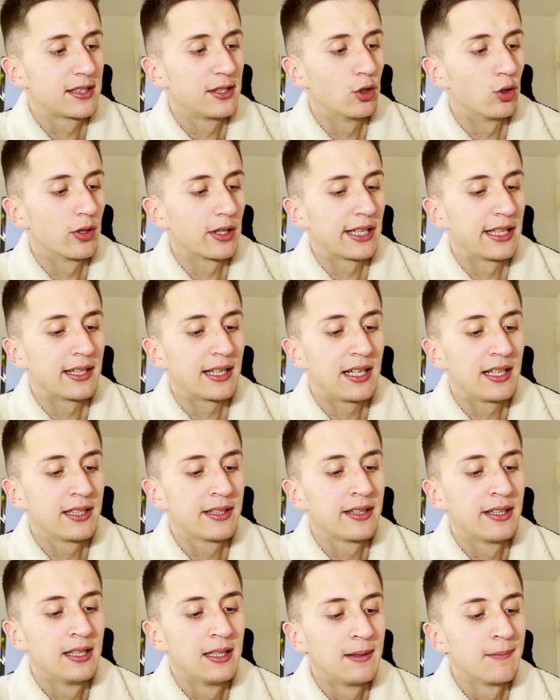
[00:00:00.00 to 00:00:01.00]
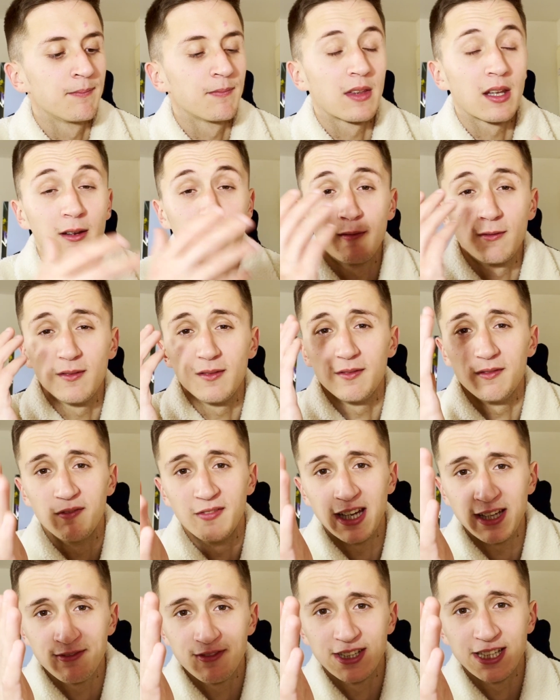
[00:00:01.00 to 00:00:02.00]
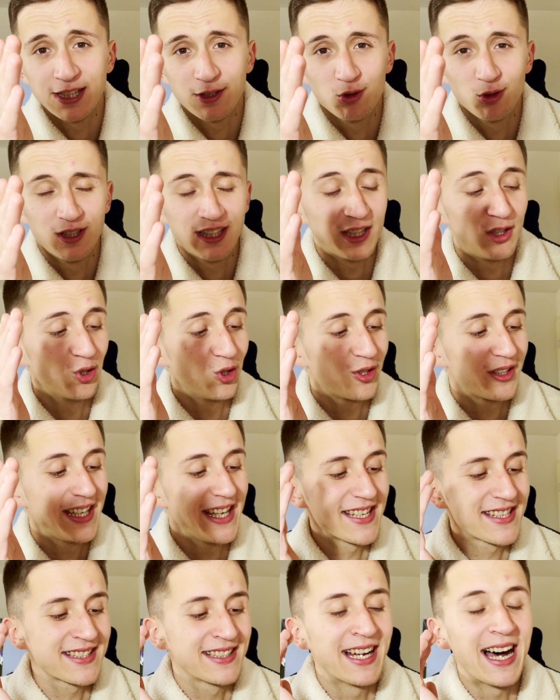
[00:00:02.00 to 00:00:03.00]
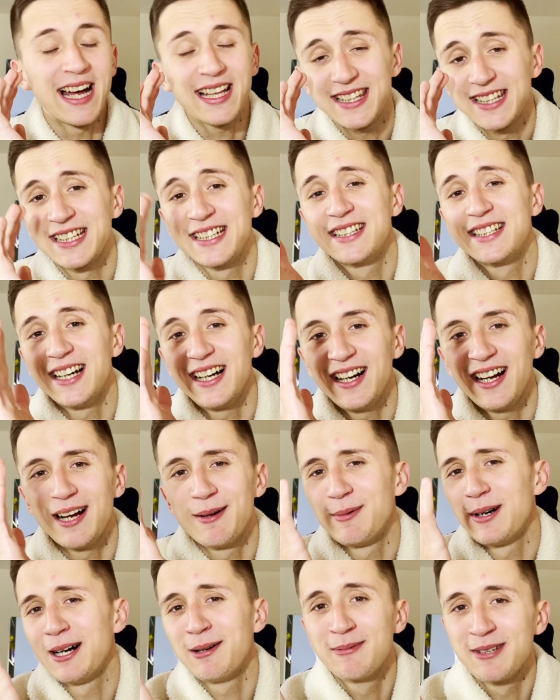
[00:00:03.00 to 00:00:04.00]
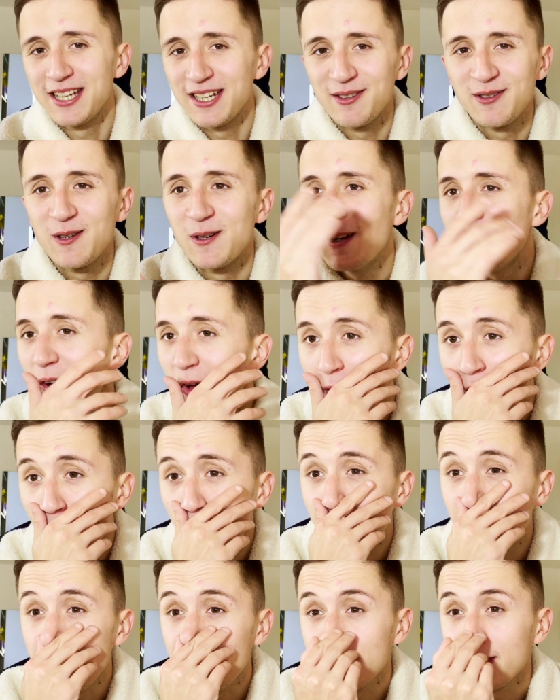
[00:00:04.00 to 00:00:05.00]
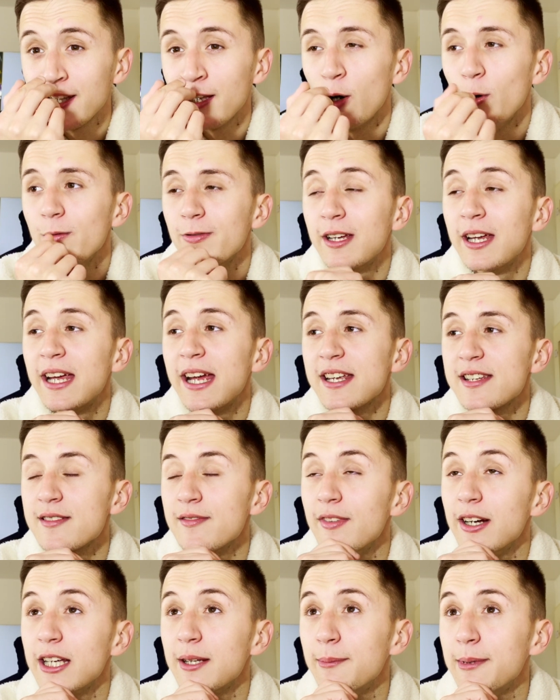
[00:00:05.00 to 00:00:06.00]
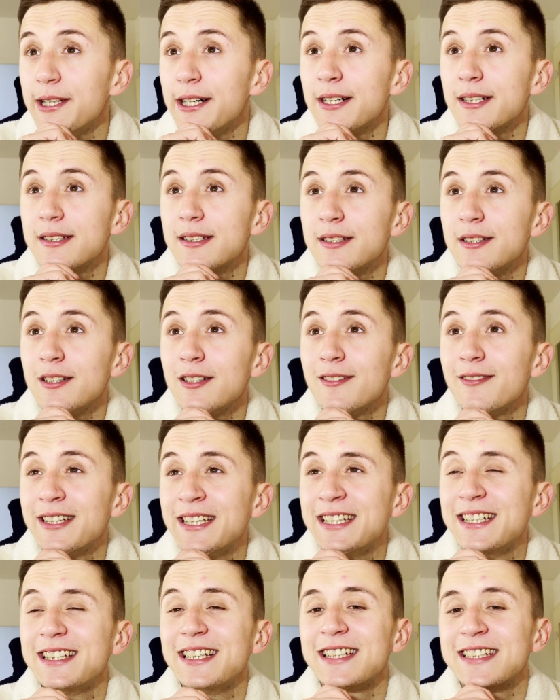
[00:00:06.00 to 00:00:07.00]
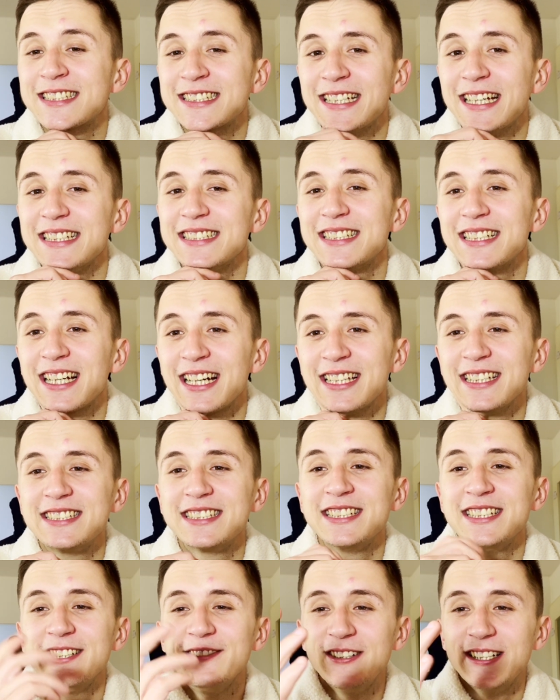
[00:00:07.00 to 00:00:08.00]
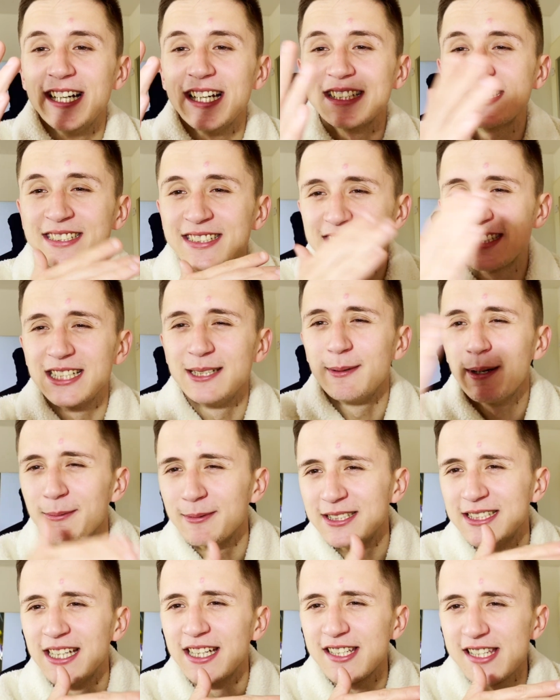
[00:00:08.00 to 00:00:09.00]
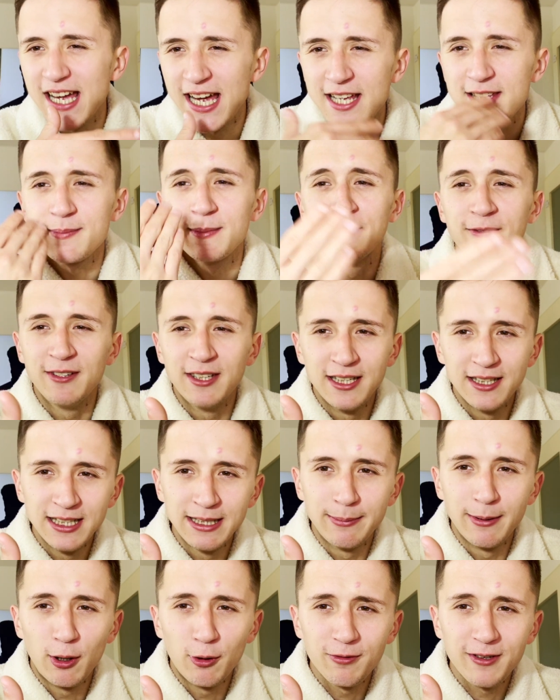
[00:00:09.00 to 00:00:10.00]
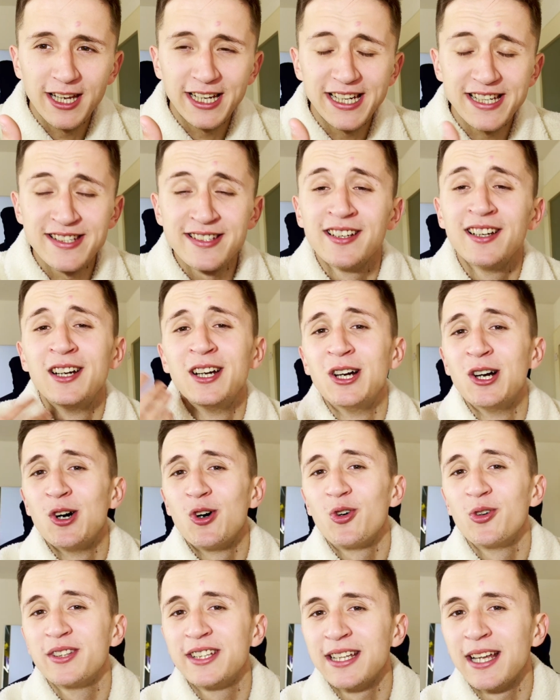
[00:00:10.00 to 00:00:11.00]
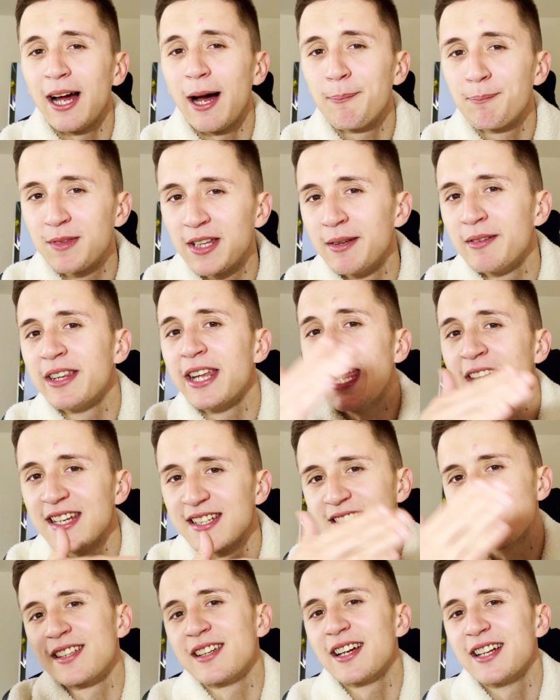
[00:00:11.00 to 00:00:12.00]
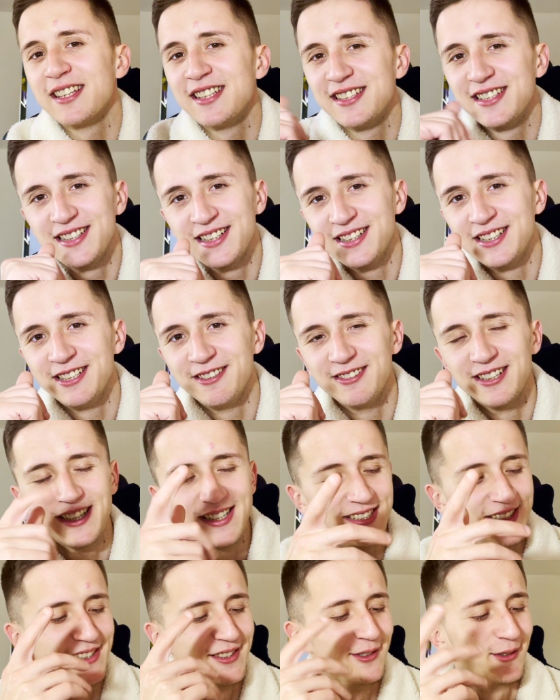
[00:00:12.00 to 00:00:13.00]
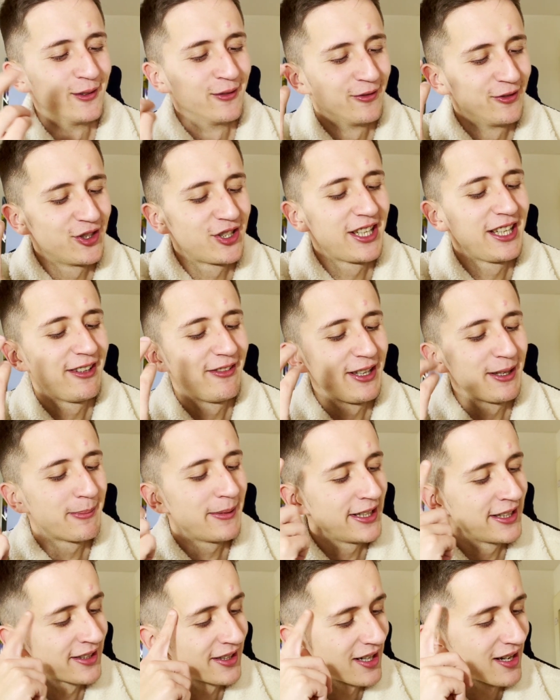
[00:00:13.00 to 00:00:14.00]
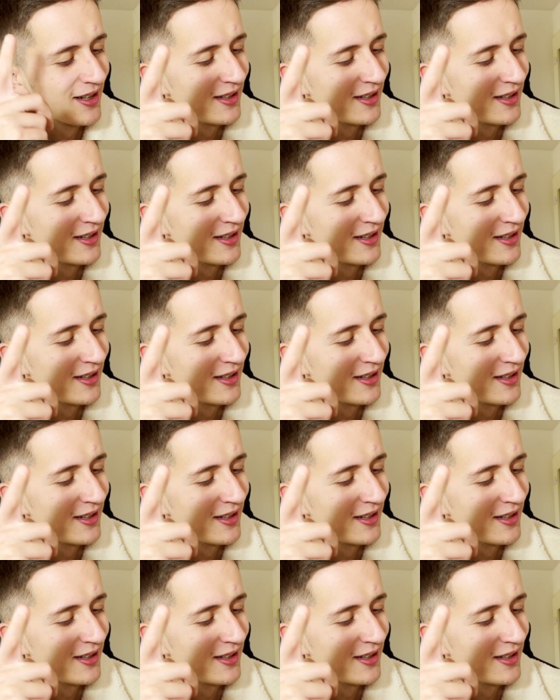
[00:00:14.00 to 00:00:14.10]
die Originalen. Werden wir natürlich auch noch testen. Hatte ich da, aber habe ich gestern aufgegessen, weil ich mir dachte, oh, wenn ich die jetzt teste, kann ich sie nie wieder essen. Deshalb habe ich sie jetzt erstmal lieber aufgegessen und die, ab dem nächsten kann ich sie dann nie wieder essen. So, versteht ihr, wie ich meine?